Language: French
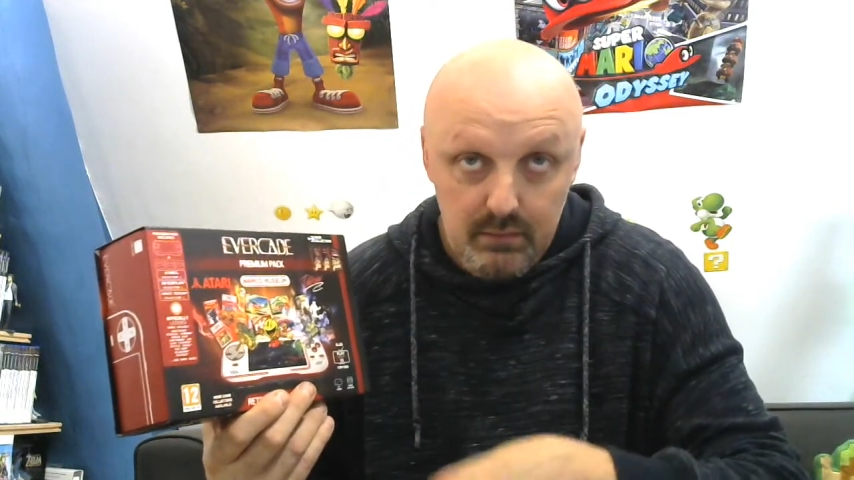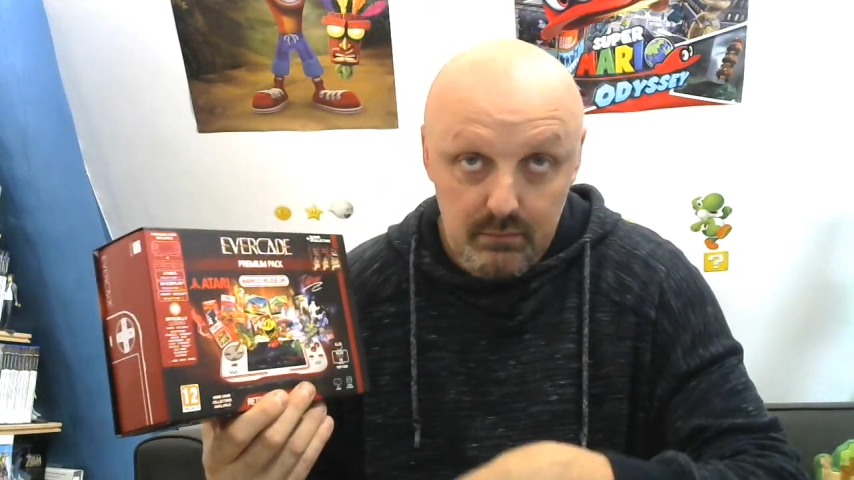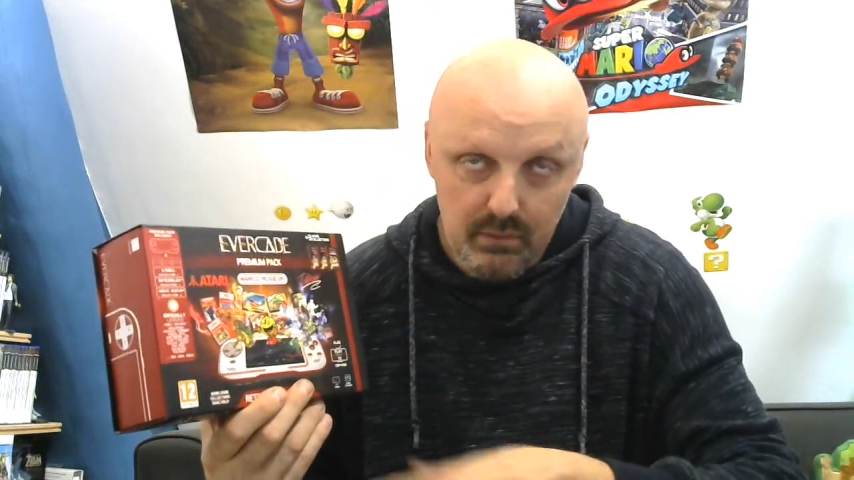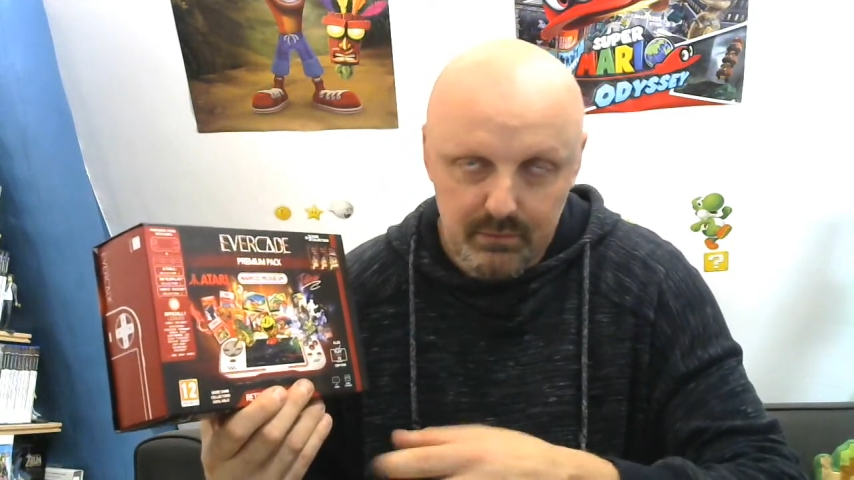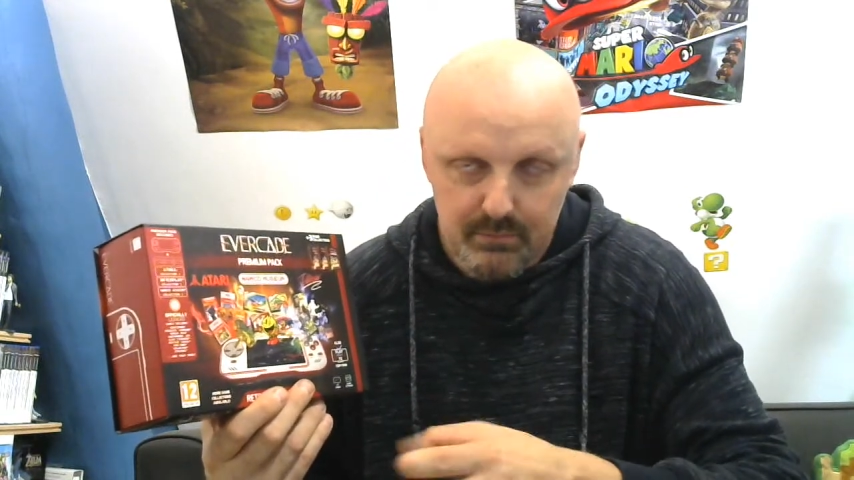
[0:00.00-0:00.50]

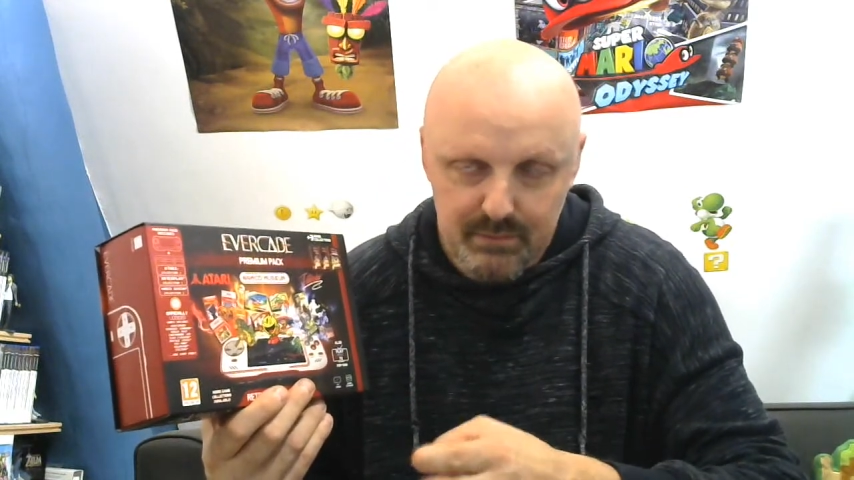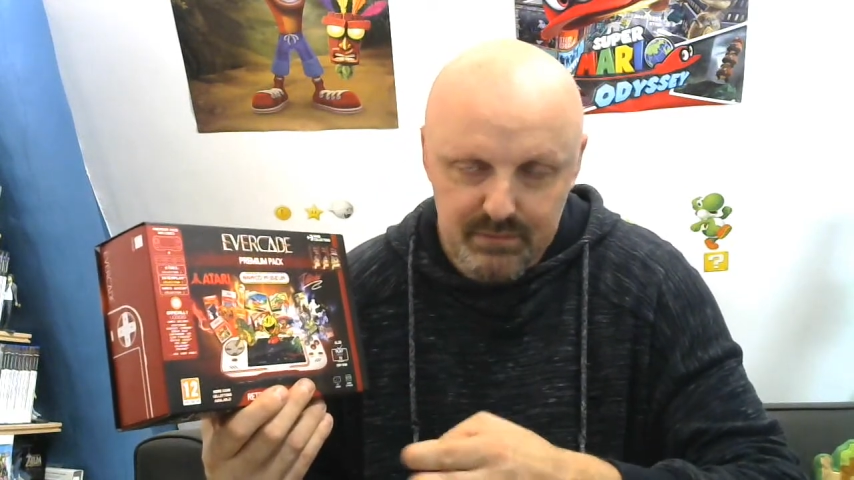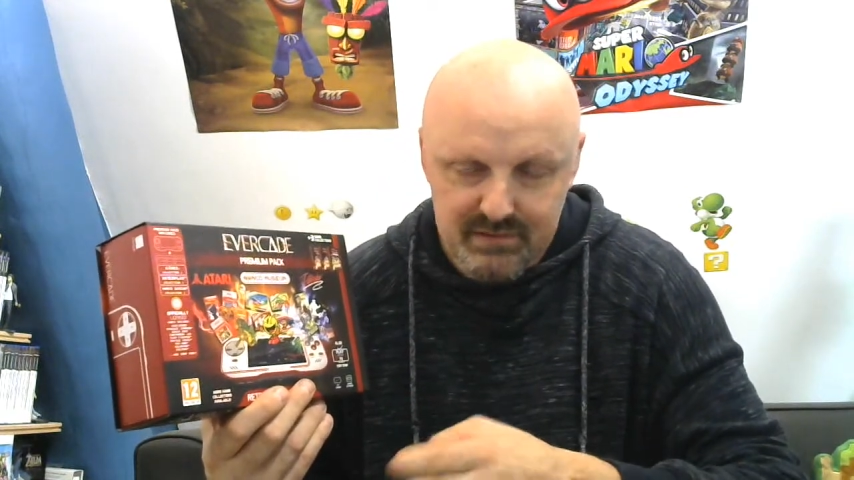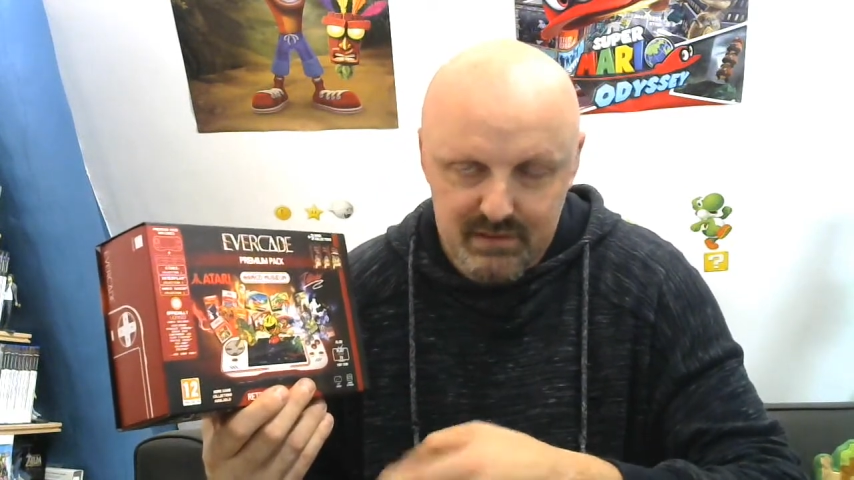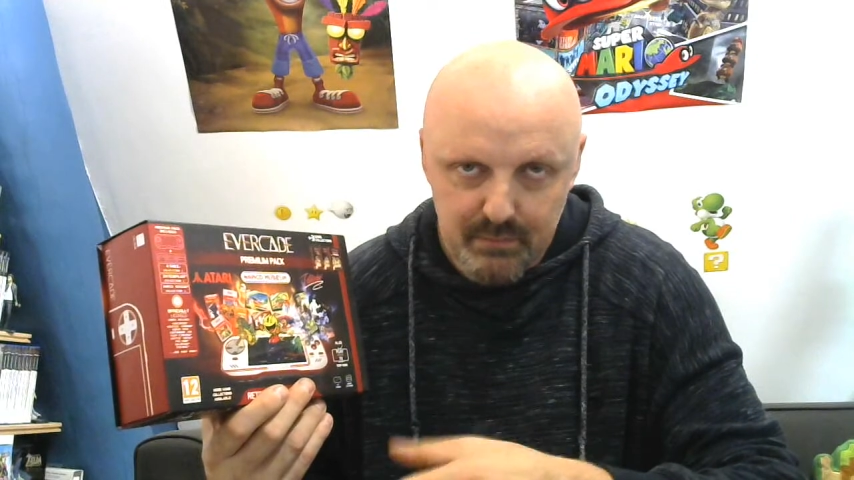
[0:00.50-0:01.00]
bon, même
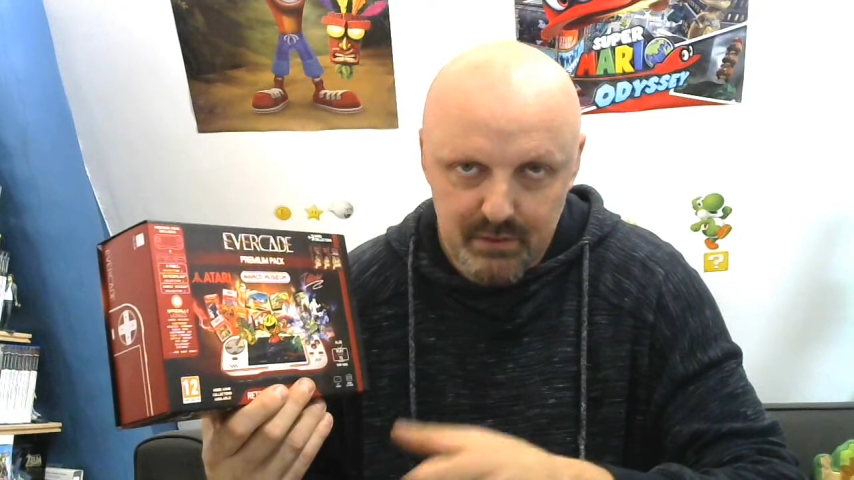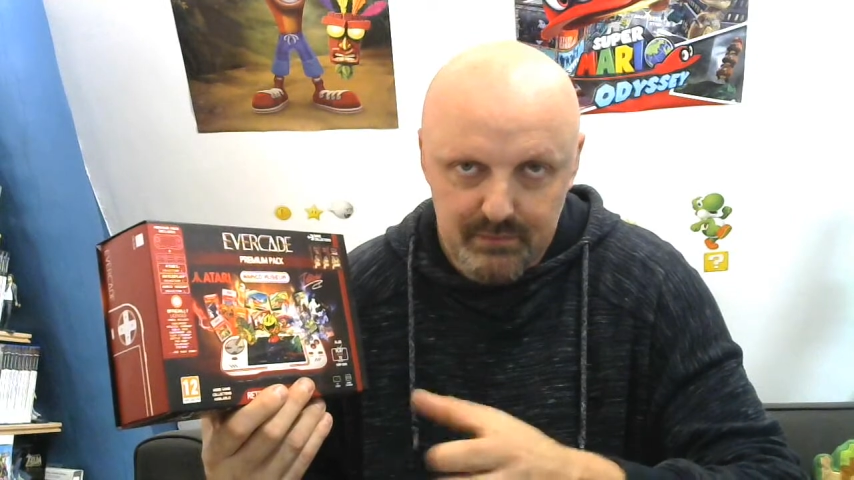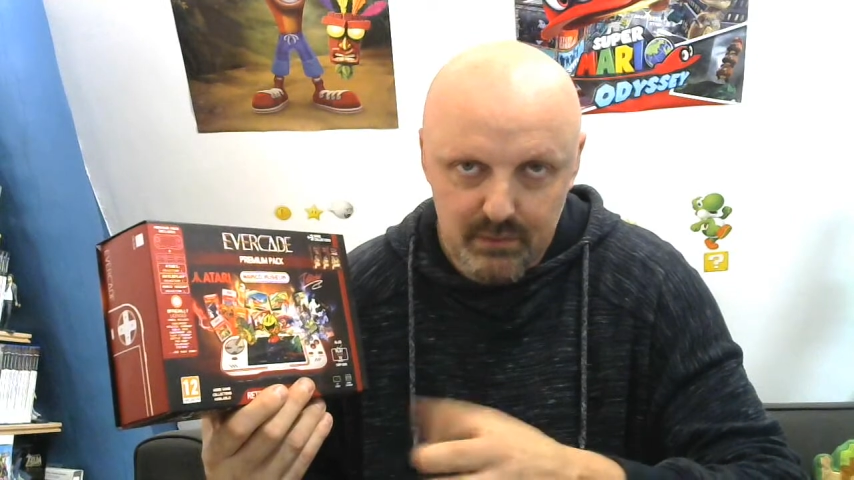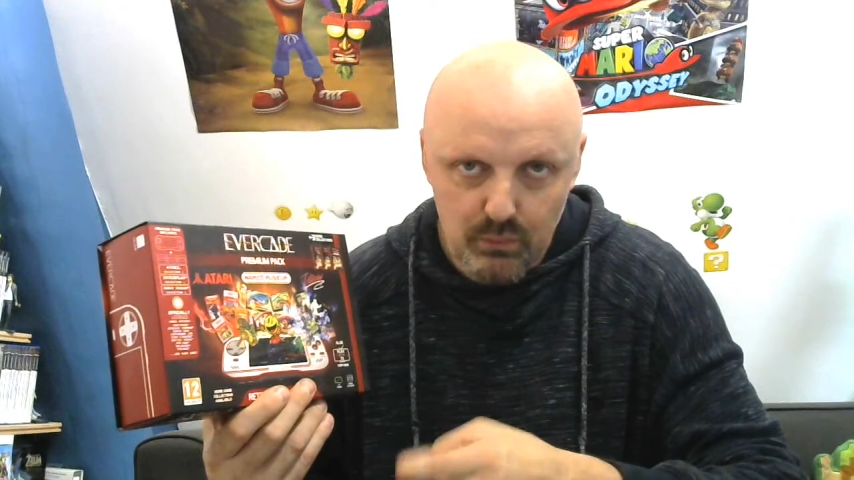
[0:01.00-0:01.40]
si c'est pas 20